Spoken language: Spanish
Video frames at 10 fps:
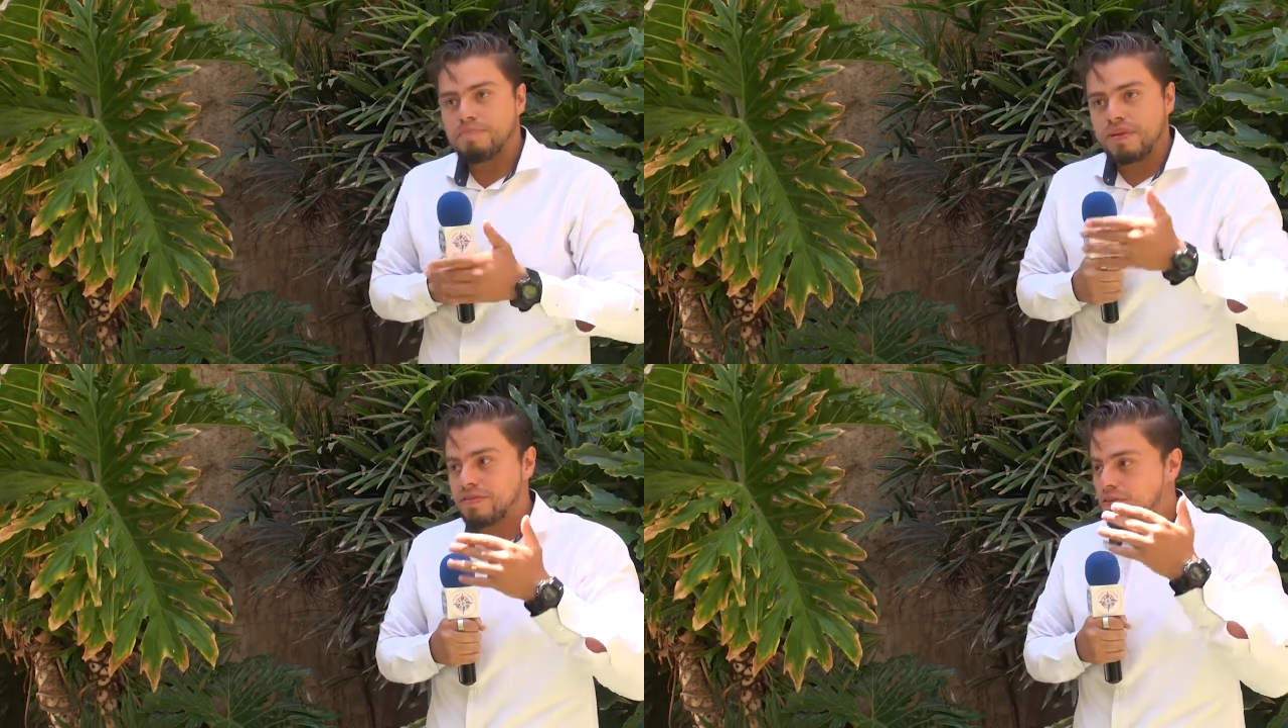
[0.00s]

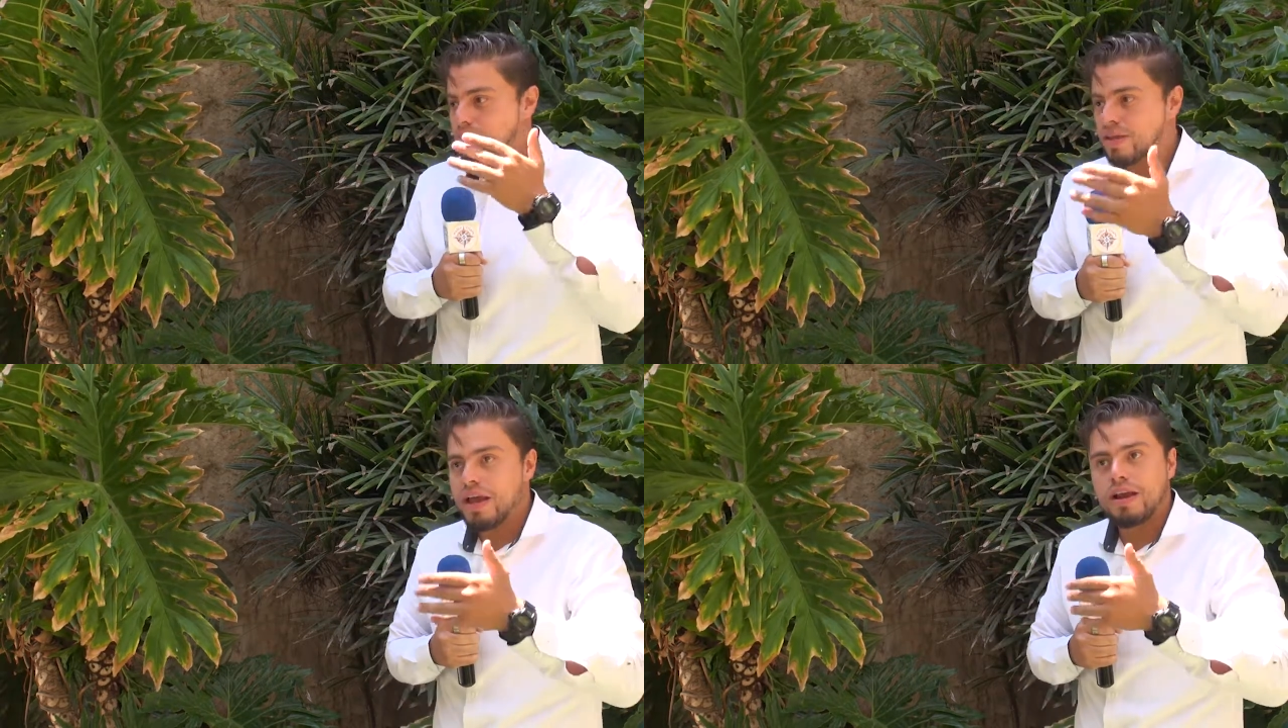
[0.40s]
pasado
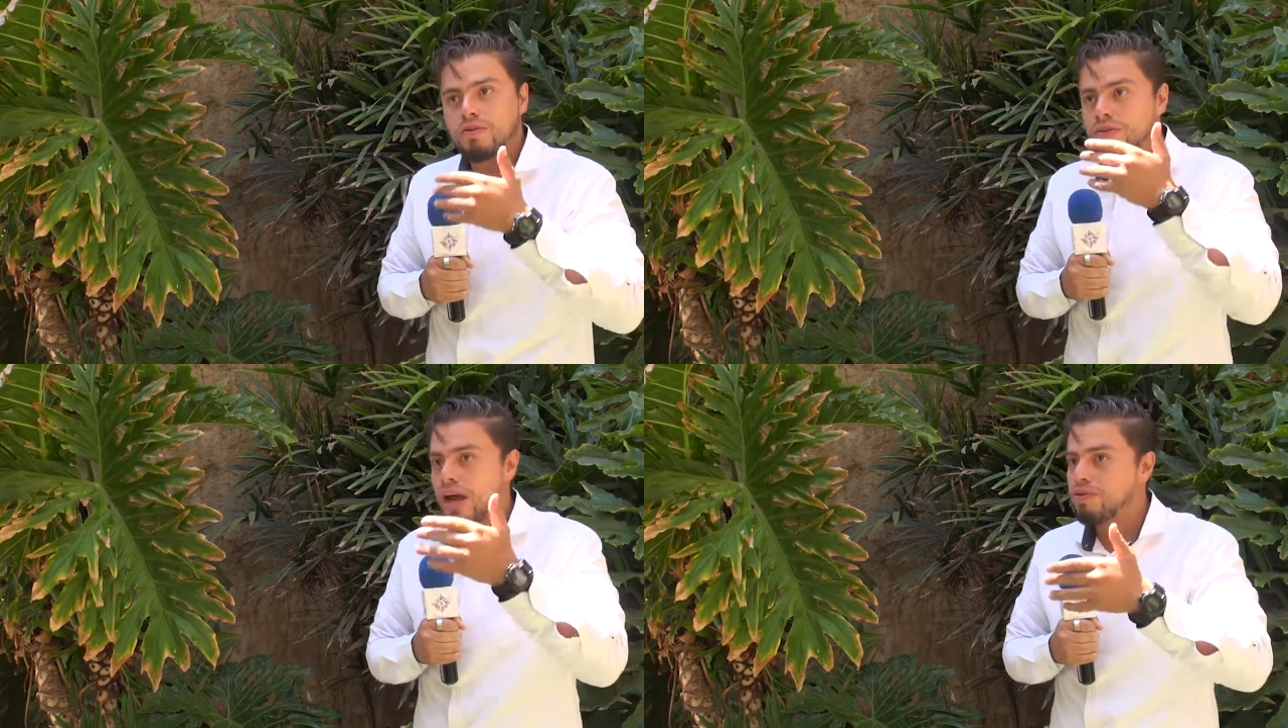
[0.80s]
mañana,
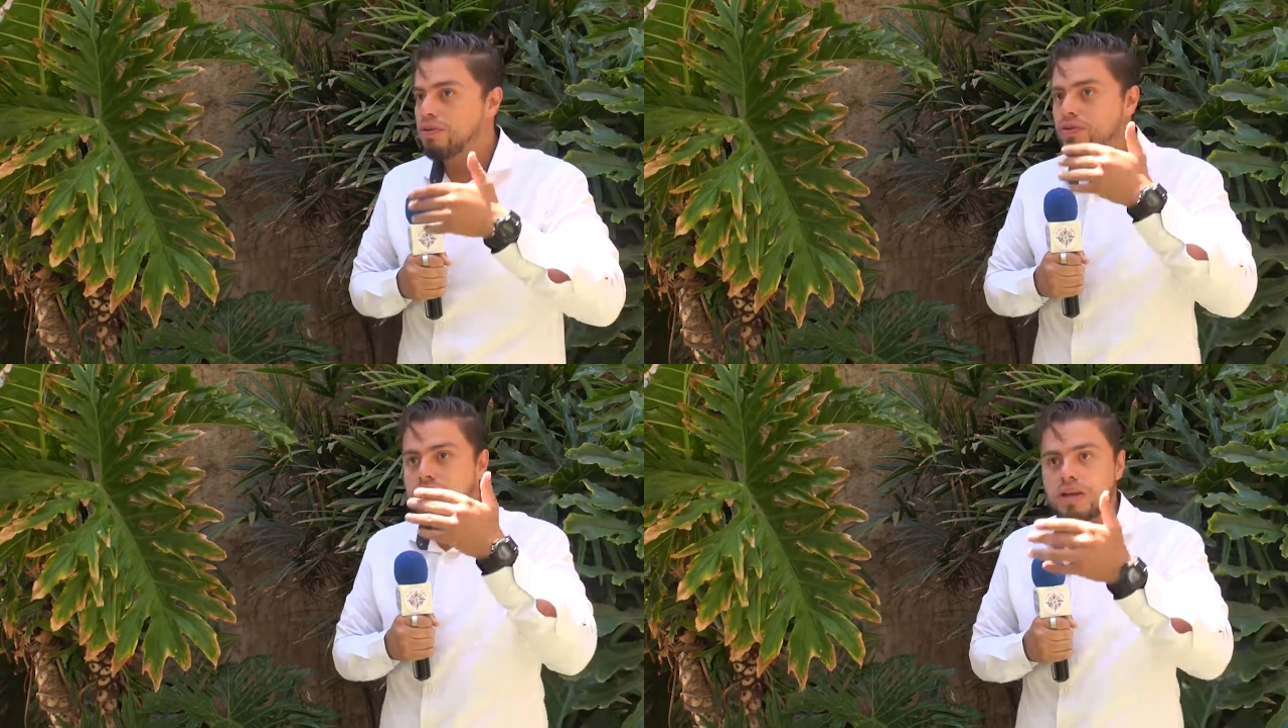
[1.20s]
en un año,
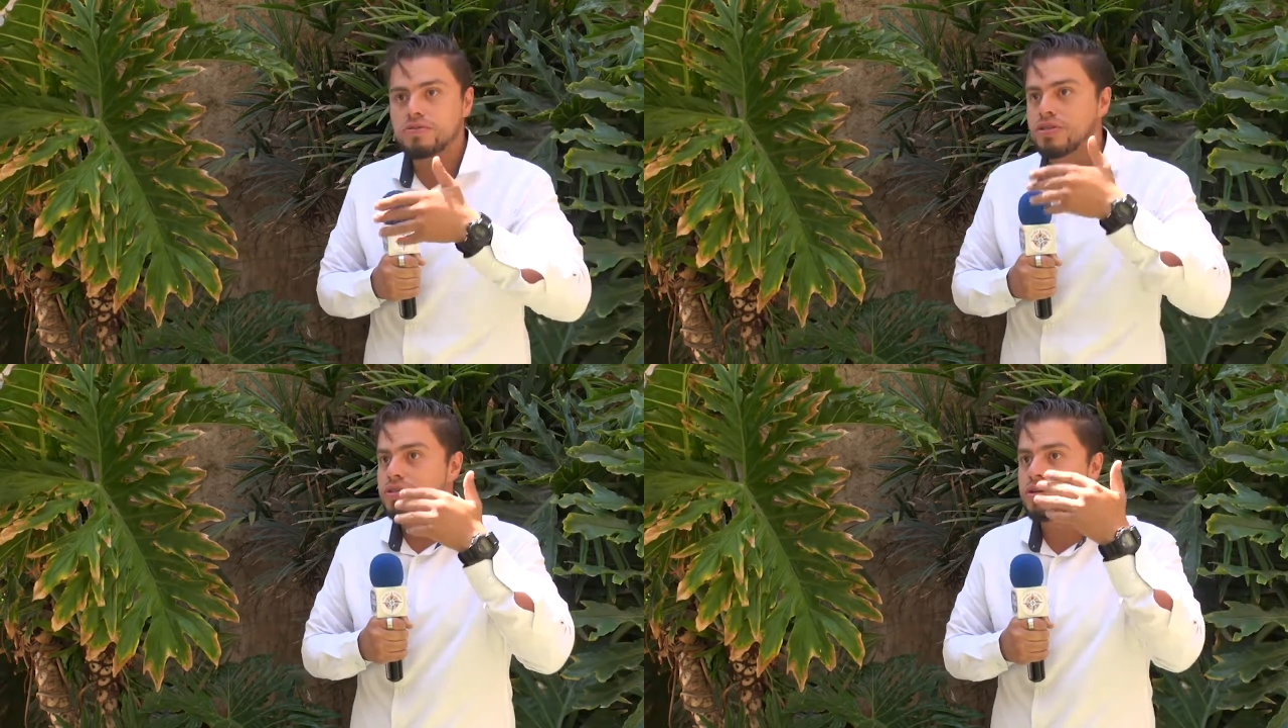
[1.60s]
en dos
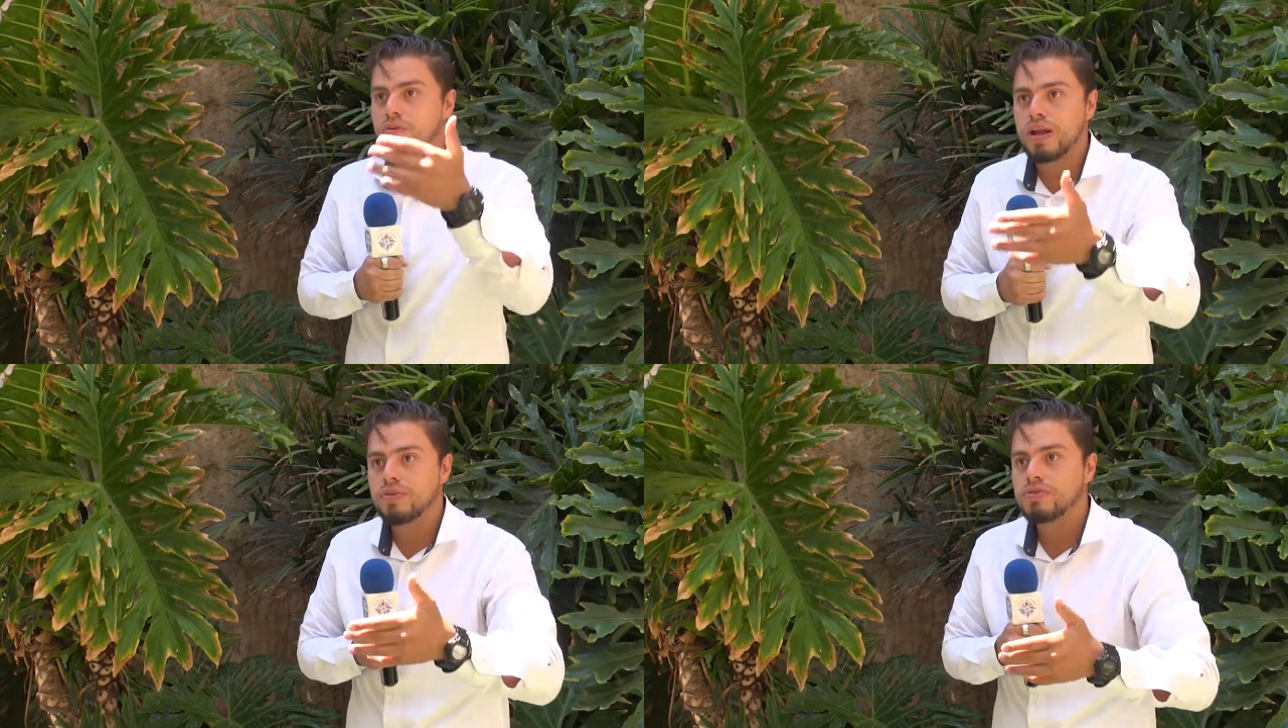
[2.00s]
años, en
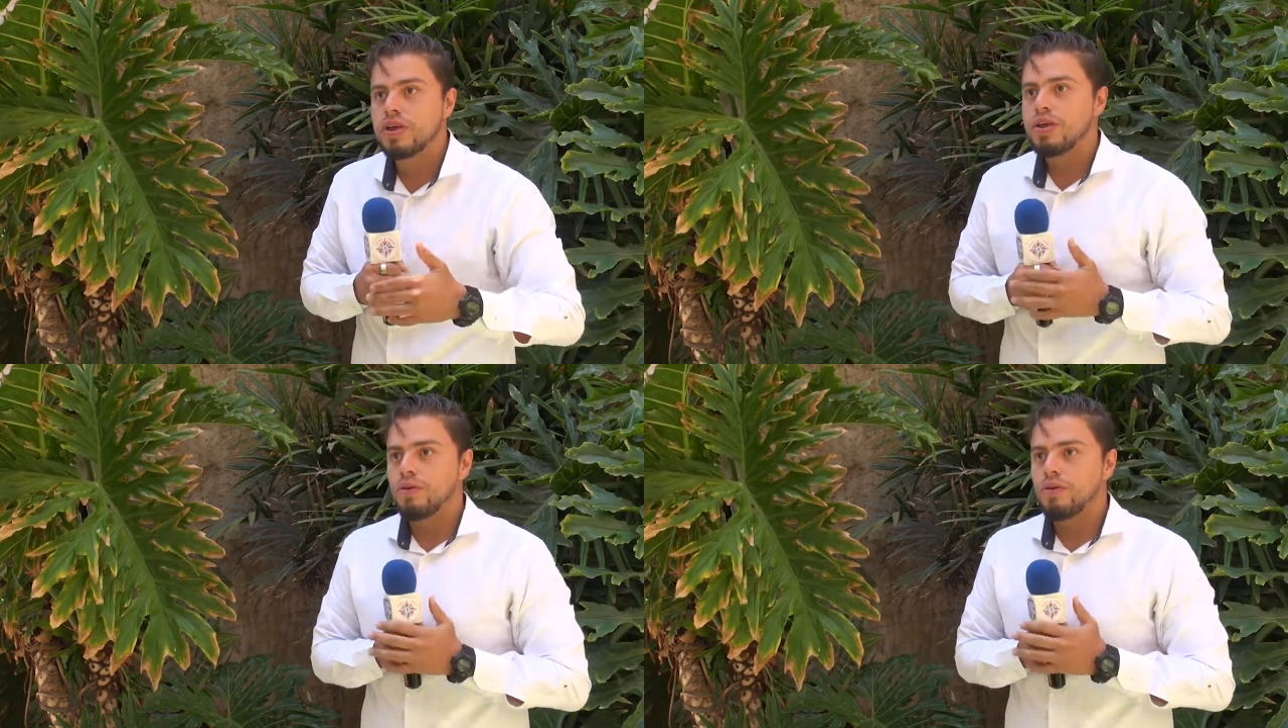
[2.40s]
cinco años,